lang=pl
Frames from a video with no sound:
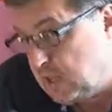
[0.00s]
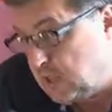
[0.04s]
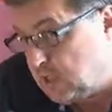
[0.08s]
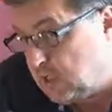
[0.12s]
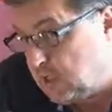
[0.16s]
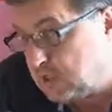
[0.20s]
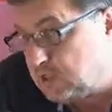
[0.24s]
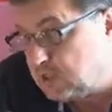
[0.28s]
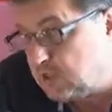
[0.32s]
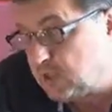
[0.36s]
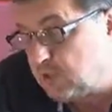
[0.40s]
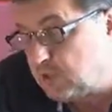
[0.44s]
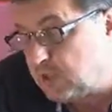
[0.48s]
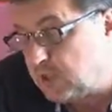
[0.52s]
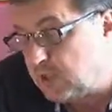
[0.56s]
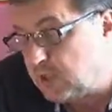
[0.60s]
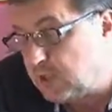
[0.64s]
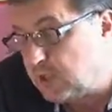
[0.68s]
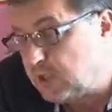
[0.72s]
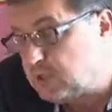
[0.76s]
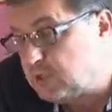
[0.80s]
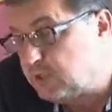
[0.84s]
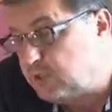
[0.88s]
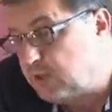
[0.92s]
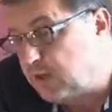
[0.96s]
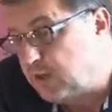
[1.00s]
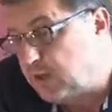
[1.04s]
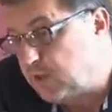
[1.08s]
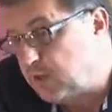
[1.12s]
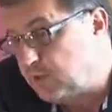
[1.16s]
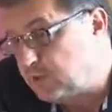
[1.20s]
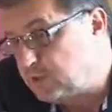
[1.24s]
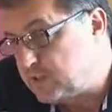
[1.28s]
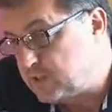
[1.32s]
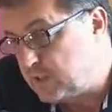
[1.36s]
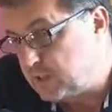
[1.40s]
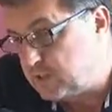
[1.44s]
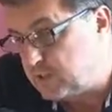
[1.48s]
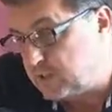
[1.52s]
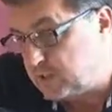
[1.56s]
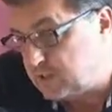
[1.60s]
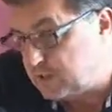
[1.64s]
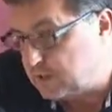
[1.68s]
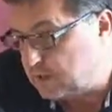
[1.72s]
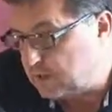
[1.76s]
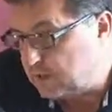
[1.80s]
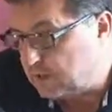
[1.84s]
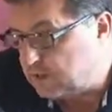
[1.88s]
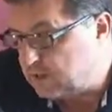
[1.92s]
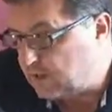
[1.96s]
Jest dużej klasy fachowcem,
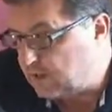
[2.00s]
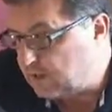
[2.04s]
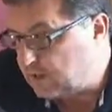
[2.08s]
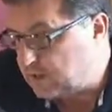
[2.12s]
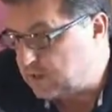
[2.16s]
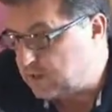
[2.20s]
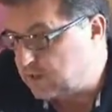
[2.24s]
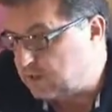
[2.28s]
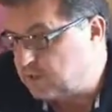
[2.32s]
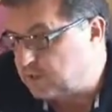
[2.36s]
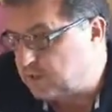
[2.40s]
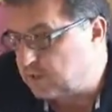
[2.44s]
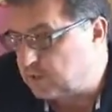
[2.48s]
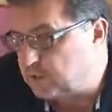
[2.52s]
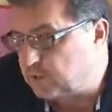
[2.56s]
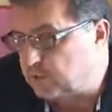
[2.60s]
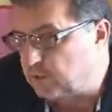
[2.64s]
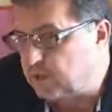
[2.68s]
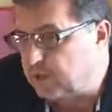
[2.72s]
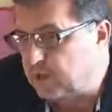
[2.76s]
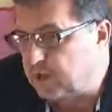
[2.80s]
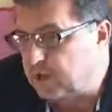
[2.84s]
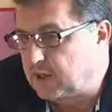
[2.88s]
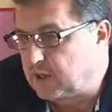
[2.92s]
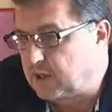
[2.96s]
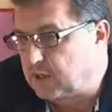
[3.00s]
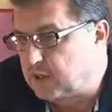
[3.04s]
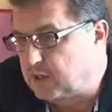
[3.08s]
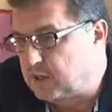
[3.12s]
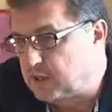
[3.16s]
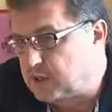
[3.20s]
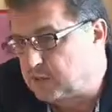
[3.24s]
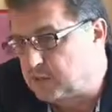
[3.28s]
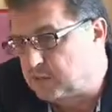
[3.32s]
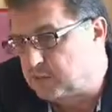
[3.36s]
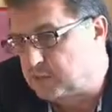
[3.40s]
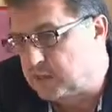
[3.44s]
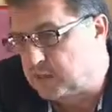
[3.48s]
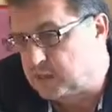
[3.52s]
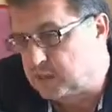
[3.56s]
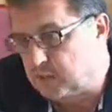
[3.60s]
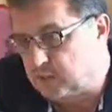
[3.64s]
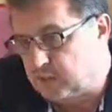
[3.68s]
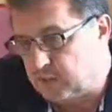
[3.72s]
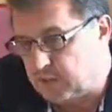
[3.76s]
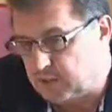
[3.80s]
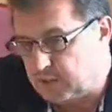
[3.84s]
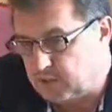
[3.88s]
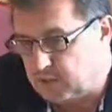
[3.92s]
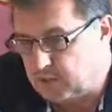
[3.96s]
jest, jest fantastycznym człowiekiem, jest
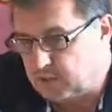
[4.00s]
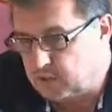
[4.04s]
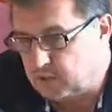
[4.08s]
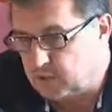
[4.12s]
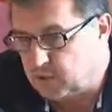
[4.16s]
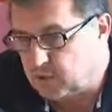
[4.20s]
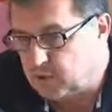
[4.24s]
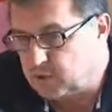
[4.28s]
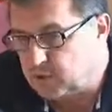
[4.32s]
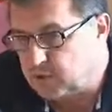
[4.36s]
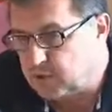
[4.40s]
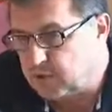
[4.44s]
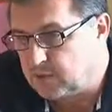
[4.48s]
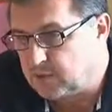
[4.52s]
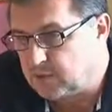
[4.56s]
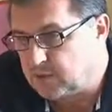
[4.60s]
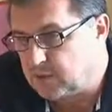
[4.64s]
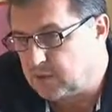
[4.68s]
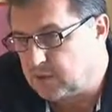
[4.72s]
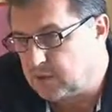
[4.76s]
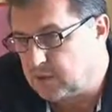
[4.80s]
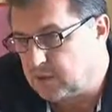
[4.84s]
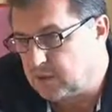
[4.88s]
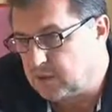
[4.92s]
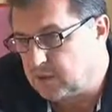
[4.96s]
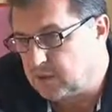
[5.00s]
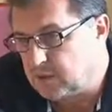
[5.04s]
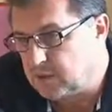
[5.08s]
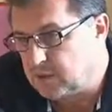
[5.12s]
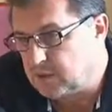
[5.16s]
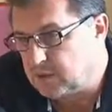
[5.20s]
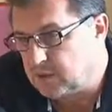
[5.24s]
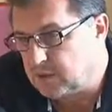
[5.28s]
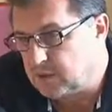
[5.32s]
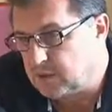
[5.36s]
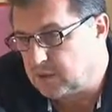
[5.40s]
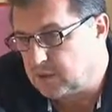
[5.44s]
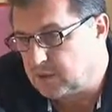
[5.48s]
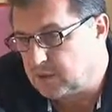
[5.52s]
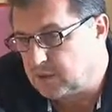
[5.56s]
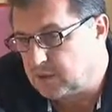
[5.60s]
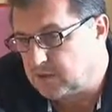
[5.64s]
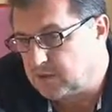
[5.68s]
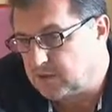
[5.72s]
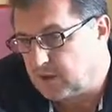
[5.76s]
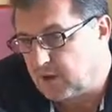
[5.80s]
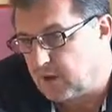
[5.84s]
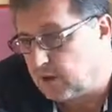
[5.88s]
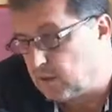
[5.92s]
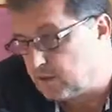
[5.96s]
przesympatycznym gościem, e, jest
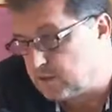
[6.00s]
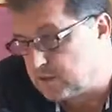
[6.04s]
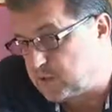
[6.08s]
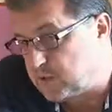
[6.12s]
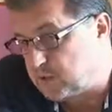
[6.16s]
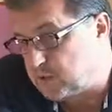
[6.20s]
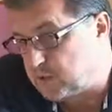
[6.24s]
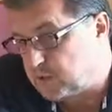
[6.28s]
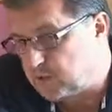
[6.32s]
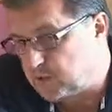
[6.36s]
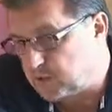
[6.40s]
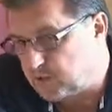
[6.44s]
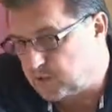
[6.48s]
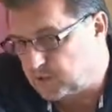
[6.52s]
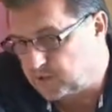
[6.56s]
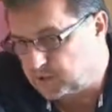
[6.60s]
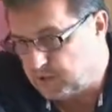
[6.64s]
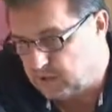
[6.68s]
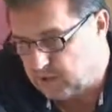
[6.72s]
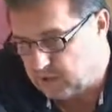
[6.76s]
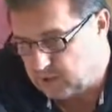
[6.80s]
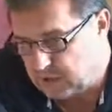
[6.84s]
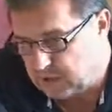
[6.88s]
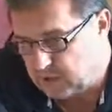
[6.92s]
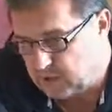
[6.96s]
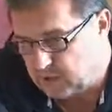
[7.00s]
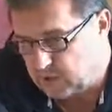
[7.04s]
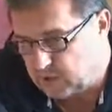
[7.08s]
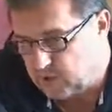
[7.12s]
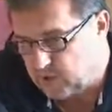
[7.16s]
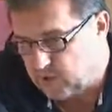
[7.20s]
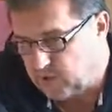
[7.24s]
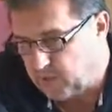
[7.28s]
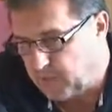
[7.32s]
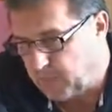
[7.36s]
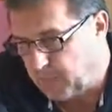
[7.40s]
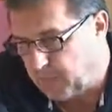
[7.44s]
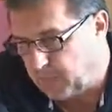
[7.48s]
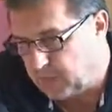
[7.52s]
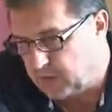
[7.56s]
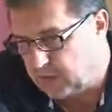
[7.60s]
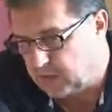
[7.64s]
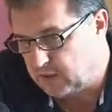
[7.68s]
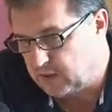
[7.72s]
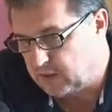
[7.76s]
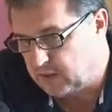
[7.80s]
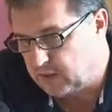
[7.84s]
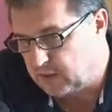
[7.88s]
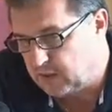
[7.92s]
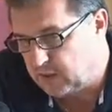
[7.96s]
fachowcem, bo to potwierdzają i,
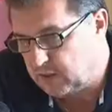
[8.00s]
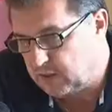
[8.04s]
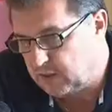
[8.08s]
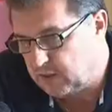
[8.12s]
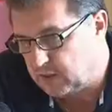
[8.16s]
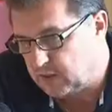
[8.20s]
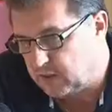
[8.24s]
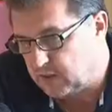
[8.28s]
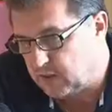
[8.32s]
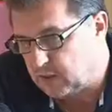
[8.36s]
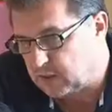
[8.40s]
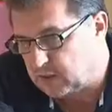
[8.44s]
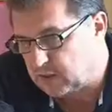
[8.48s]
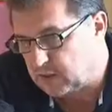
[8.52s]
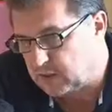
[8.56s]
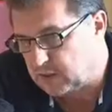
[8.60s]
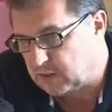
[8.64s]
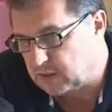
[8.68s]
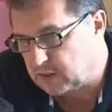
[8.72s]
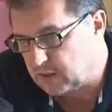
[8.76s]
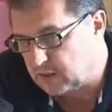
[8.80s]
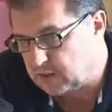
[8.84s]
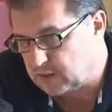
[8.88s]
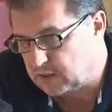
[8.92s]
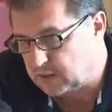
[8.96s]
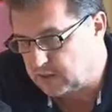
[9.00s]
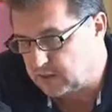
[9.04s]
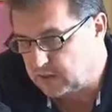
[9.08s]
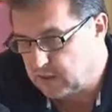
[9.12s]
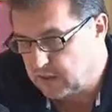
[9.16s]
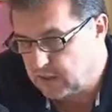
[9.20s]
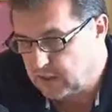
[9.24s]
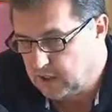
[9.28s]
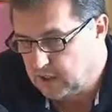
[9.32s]
i, i koledzy trenerzy,